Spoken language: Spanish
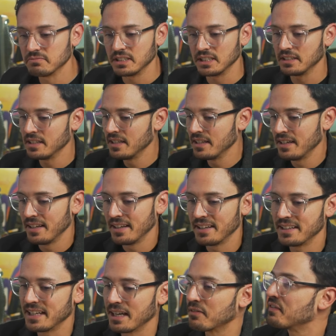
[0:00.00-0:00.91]
ni,
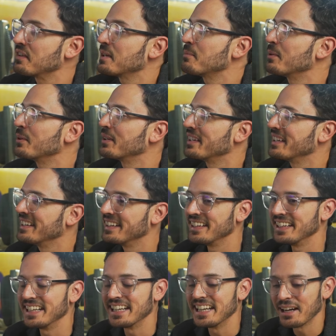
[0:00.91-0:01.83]
ni afirmo ni,
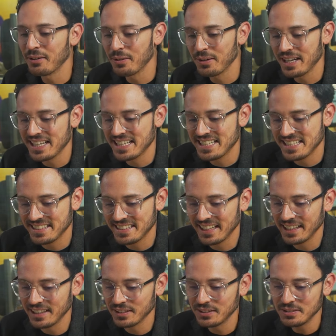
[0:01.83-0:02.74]
ni mm. niego que
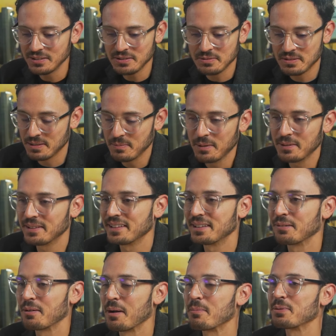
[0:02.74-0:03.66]
exista algo, simplemente
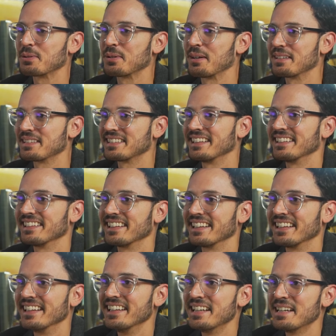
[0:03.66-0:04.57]
tengo una postura
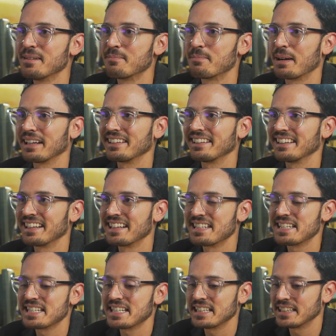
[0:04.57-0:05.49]
bastante práctica en
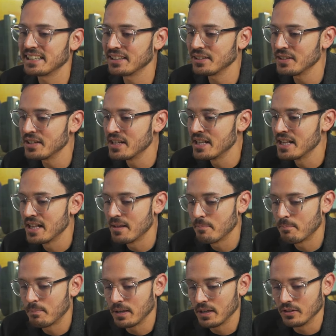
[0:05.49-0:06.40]
ese sentido,
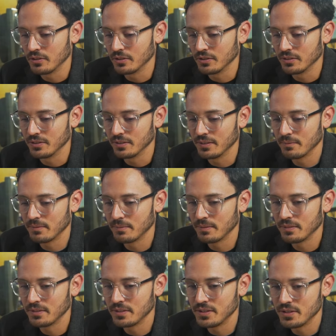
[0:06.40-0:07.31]
pero
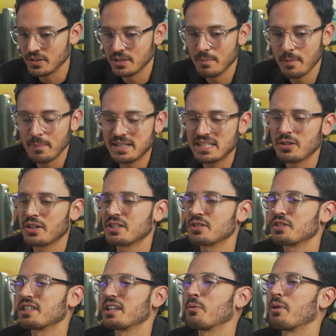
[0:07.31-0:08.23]
yo siempre he pensado que
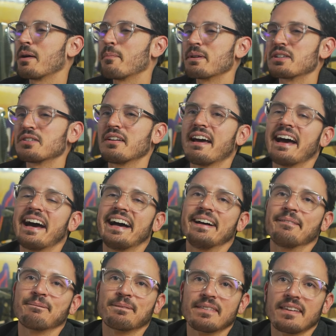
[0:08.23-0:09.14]
eso ser buena
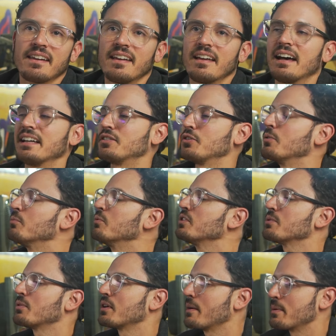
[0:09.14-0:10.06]
persona, a todo el
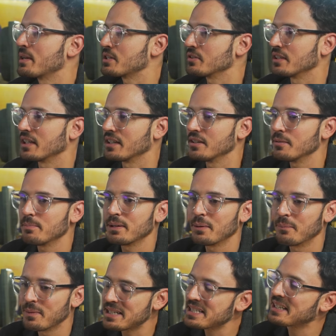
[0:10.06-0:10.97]
mundo es buena persona, ¿no?
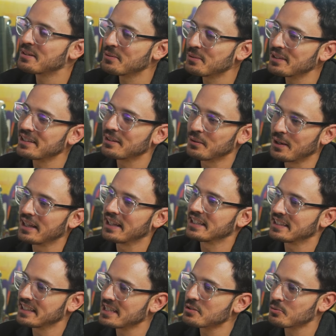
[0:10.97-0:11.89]
Pero más que nunca y con la
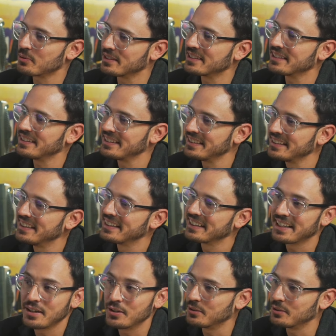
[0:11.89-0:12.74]
edad te das cuenta que